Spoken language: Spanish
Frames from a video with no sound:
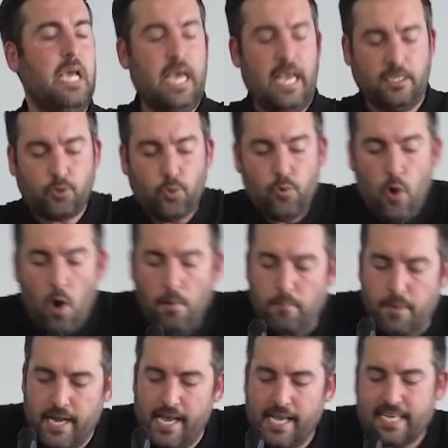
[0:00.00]
Es un
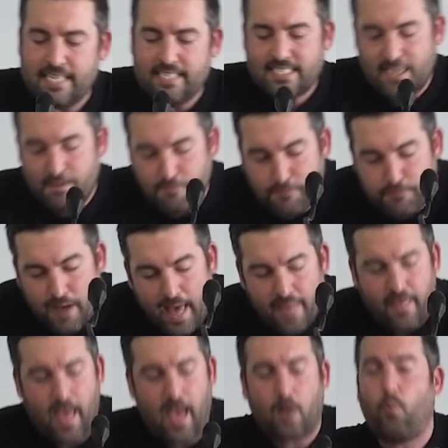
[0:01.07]
hombre que se
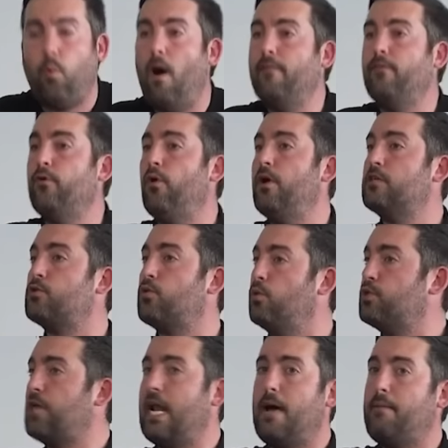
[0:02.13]
enfada cuando
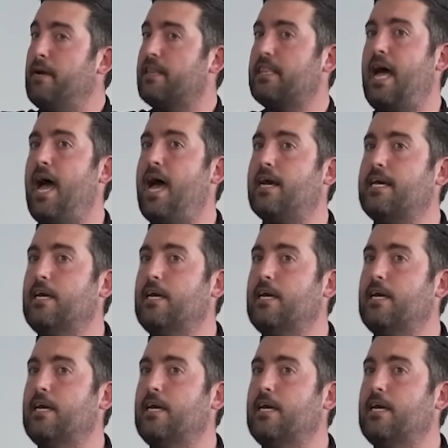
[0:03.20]
escucha la verdad